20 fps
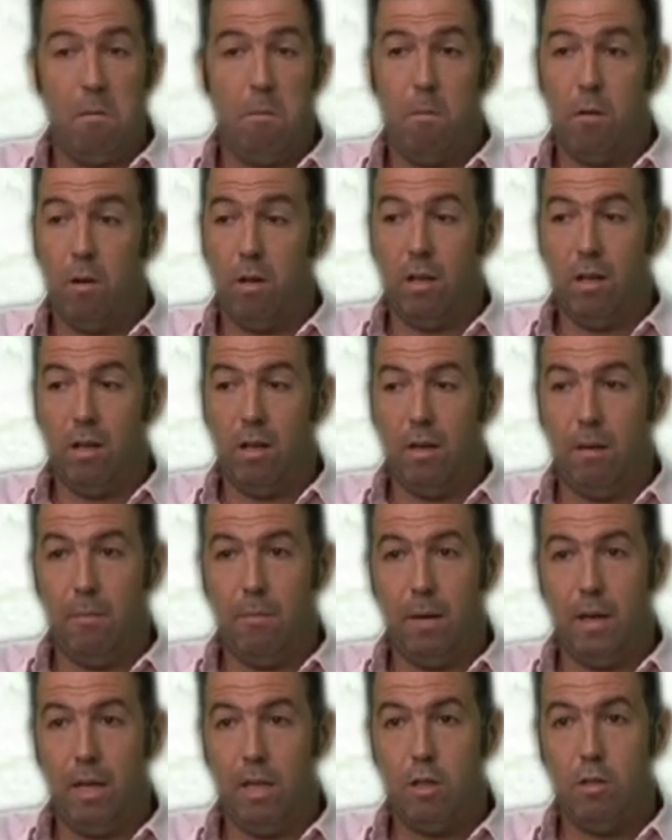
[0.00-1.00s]
porque
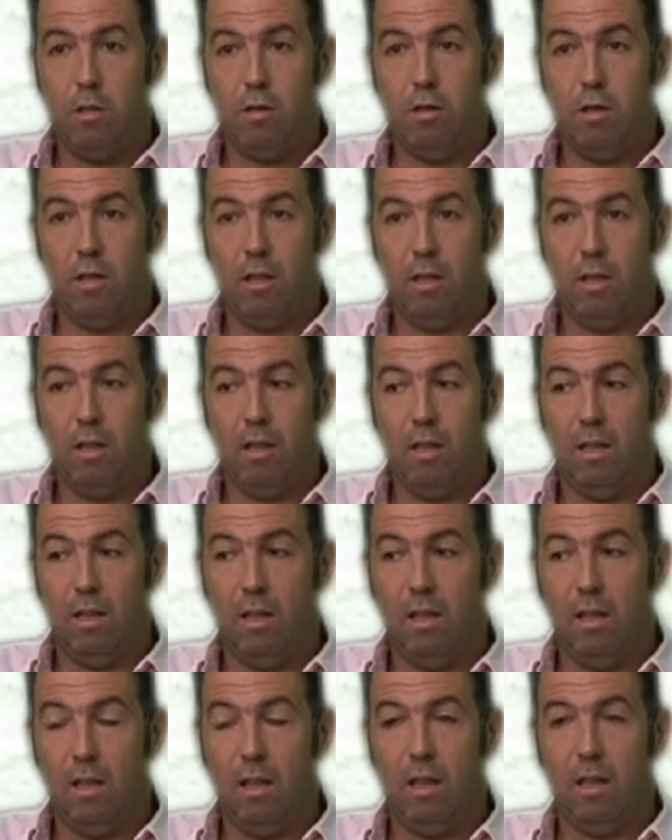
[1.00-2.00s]
para ellos
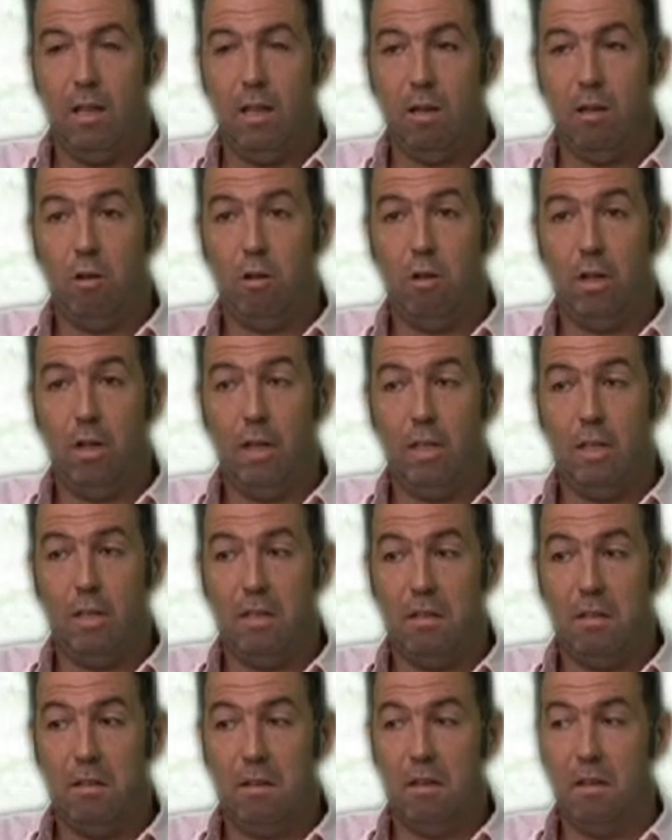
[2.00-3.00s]
este, las derrotas
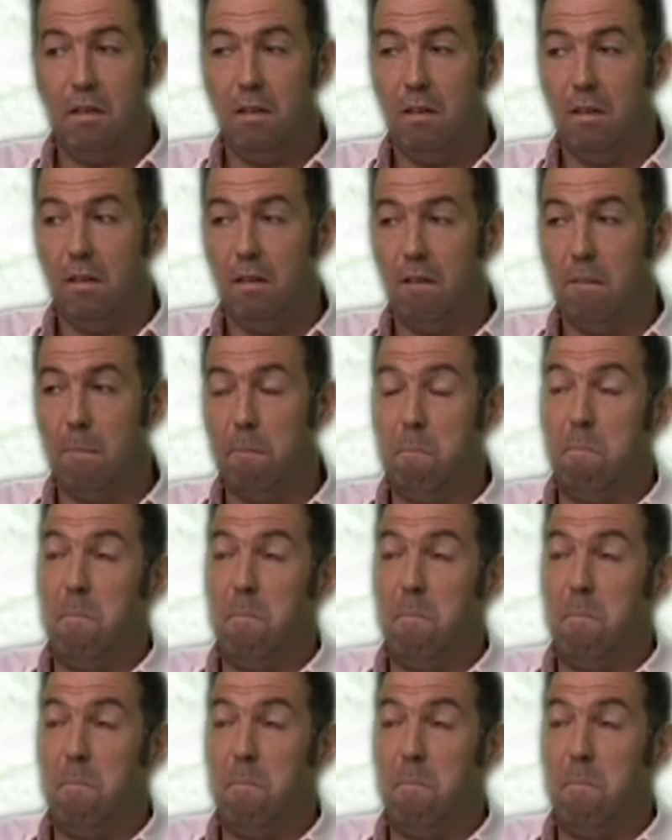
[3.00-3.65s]
eh,